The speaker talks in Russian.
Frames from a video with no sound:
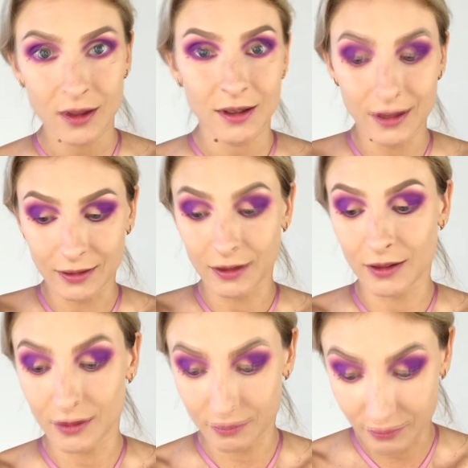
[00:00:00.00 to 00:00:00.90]

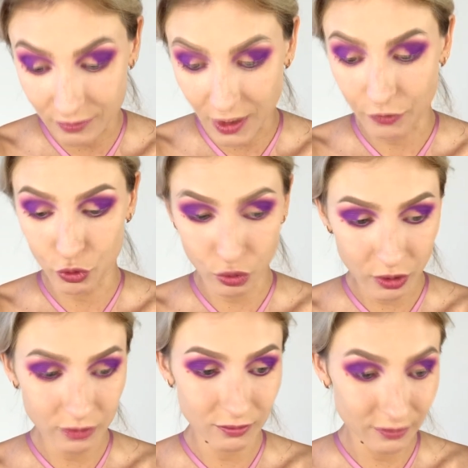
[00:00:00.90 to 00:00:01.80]
это
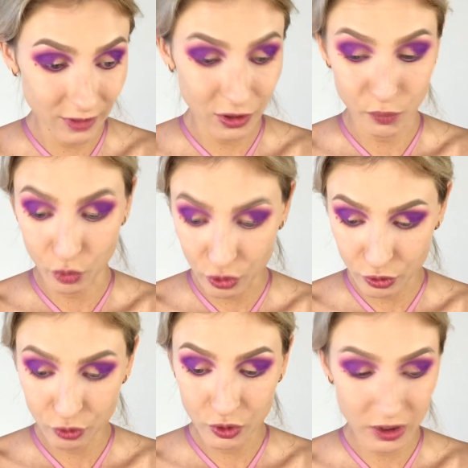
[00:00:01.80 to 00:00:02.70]
давно
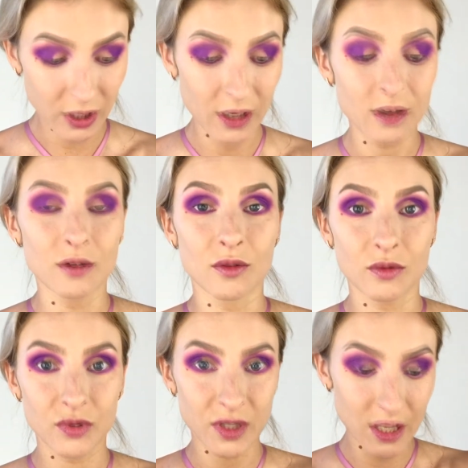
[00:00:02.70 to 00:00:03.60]
используется
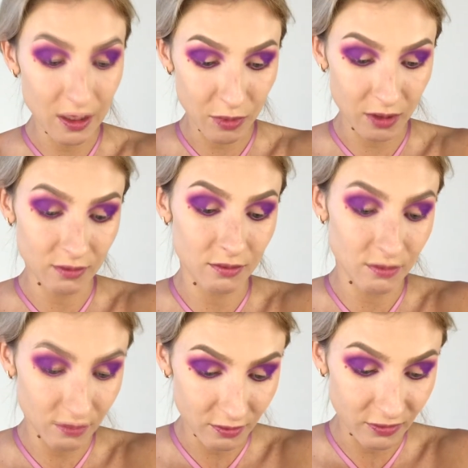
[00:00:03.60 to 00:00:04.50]
всеми
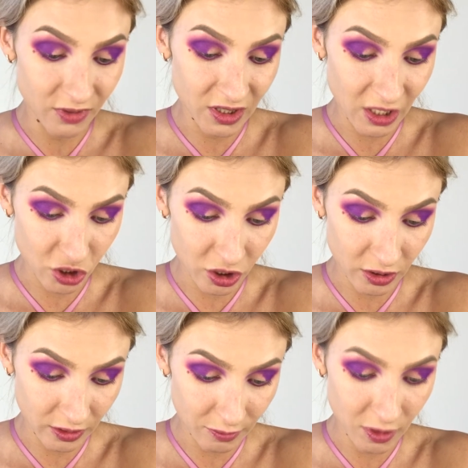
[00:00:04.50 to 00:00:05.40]

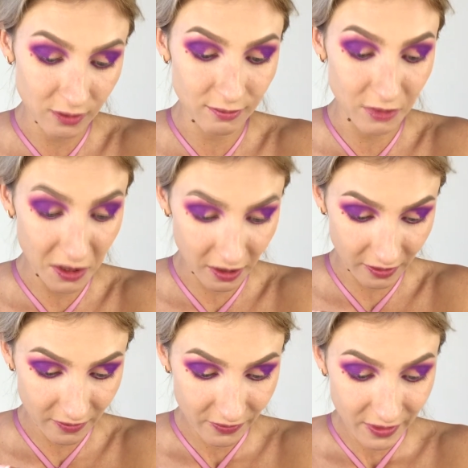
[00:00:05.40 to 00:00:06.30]
визажистами
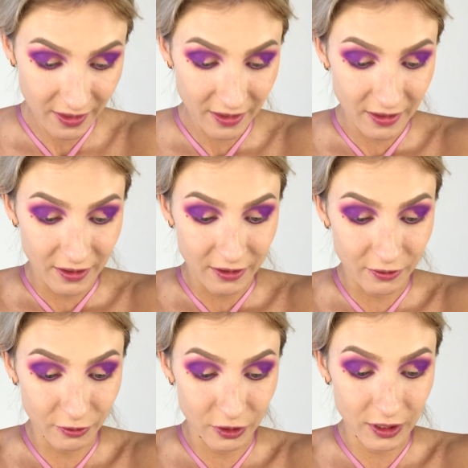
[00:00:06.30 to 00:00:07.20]
мира.
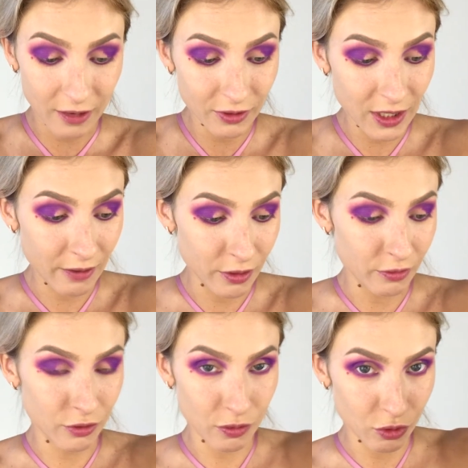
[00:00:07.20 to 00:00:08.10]
Вот, я
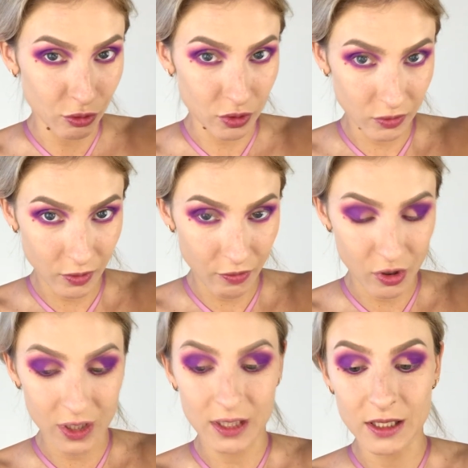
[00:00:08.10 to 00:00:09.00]
выдавливаю немного своего
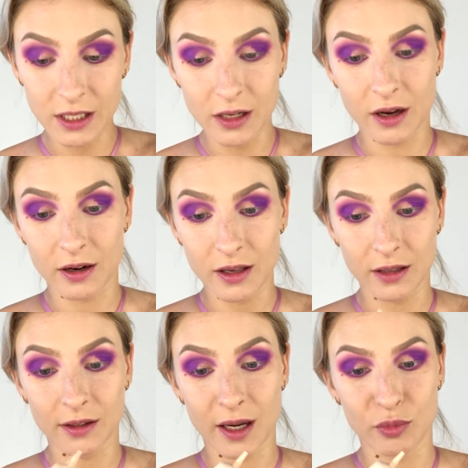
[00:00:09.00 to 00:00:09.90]
консилера
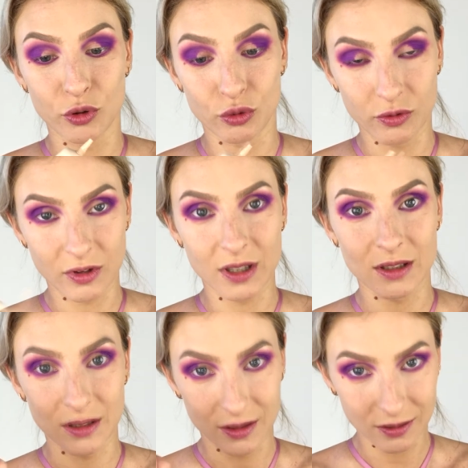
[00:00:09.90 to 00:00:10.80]

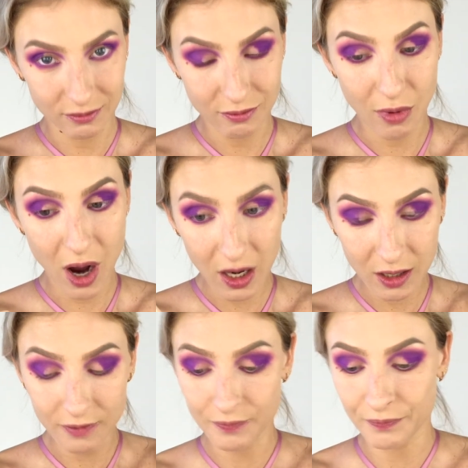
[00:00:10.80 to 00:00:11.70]
NW20 MAC
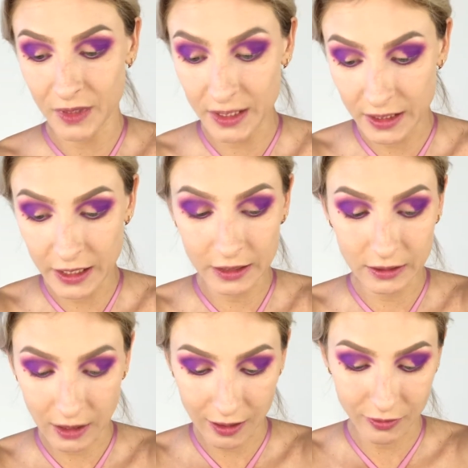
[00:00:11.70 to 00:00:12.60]

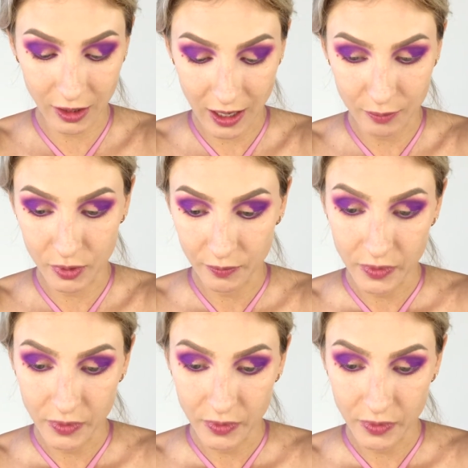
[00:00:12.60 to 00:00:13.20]
Select Cover Up.